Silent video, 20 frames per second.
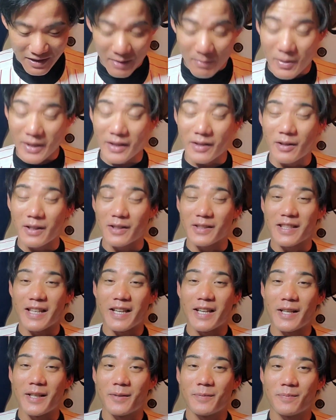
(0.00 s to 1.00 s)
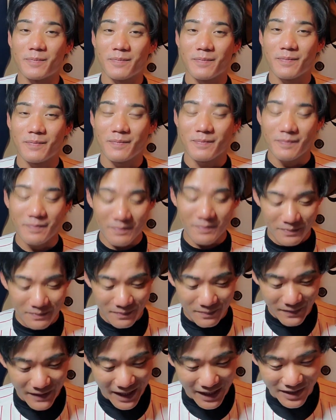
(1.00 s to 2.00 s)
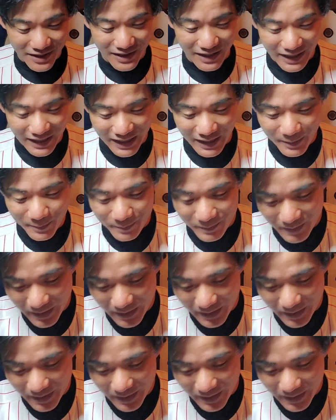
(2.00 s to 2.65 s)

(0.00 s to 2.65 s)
頑張ってください明日ね